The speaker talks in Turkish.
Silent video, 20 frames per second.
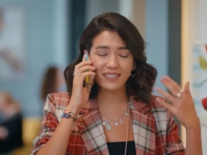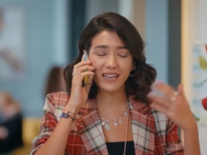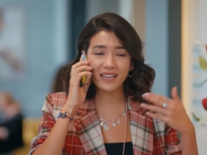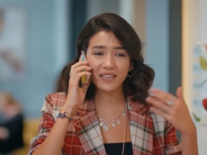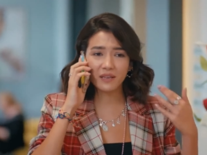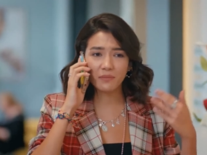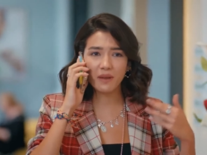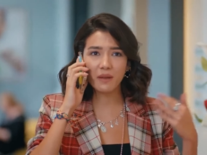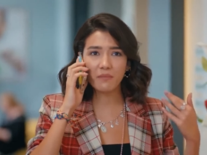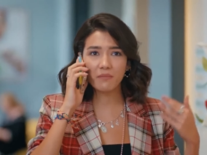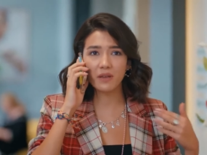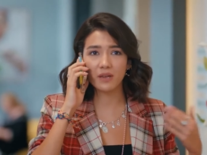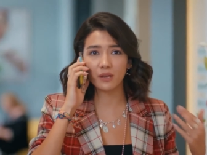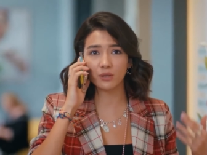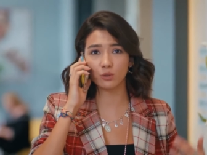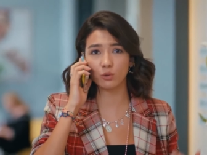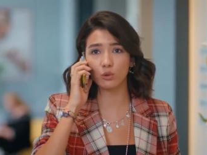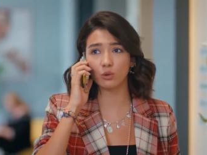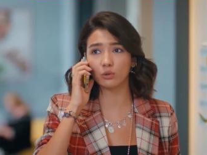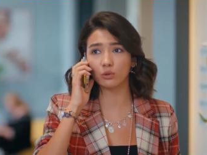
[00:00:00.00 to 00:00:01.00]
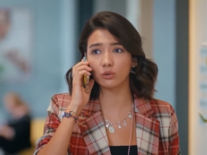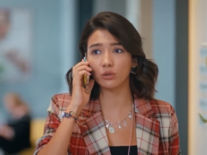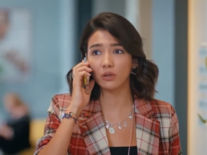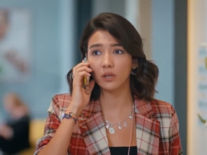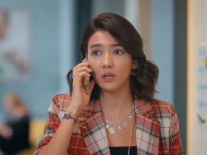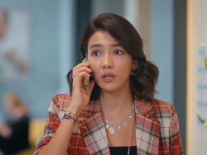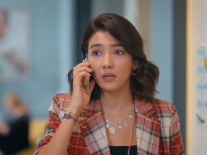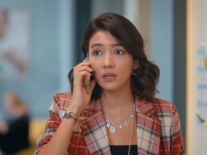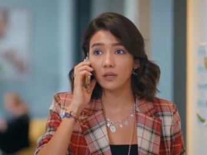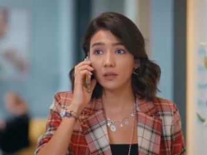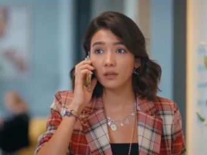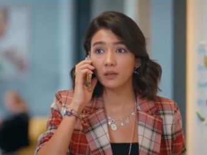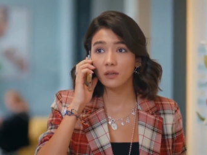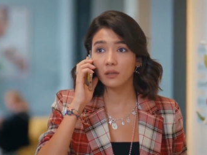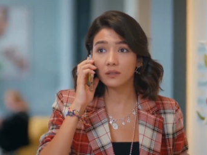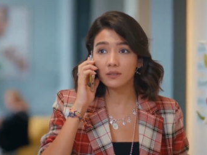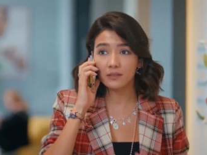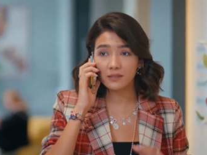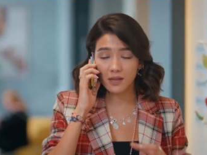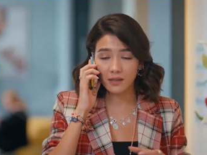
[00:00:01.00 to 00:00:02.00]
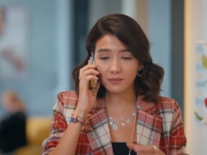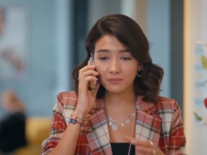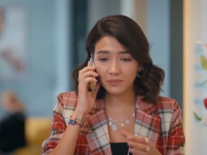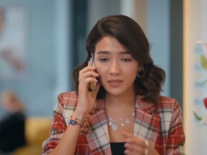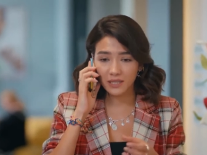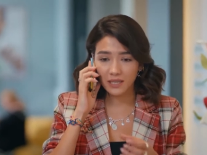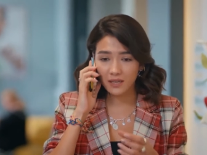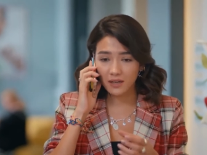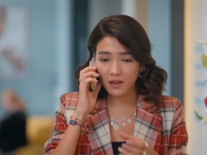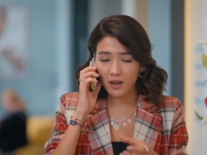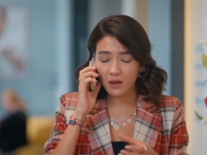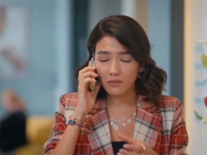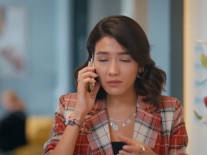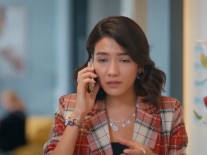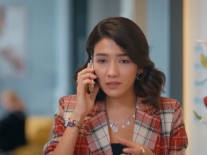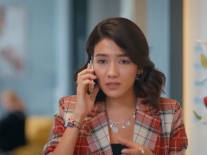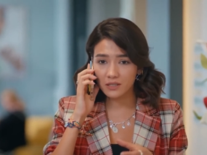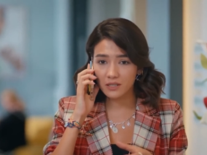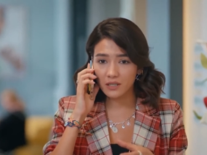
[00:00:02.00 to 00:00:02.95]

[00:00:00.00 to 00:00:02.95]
rengi bembeyaz oldu. Hani sen bir kere kahvenin